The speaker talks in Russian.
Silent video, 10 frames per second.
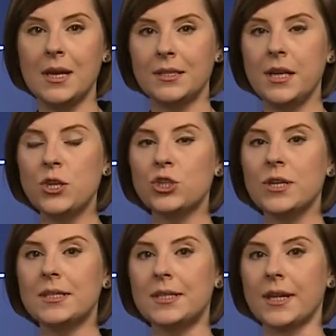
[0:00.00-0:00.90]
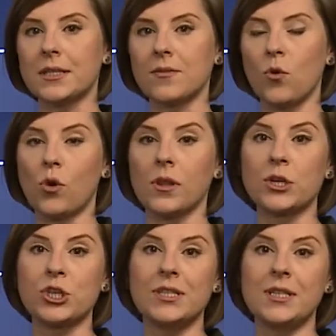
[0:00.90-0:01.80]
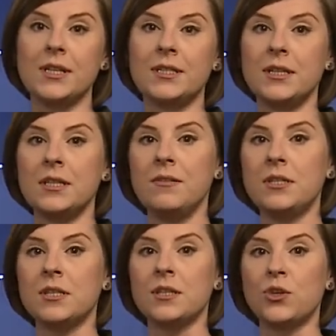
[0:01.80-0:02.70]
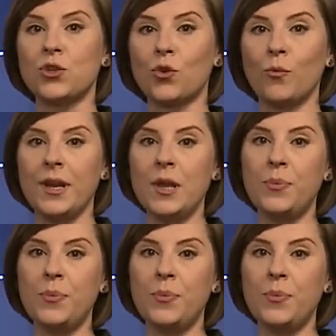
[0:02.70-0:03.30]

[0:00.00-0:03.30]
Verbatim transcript: Денежные средства, около 69 тысяч рублей,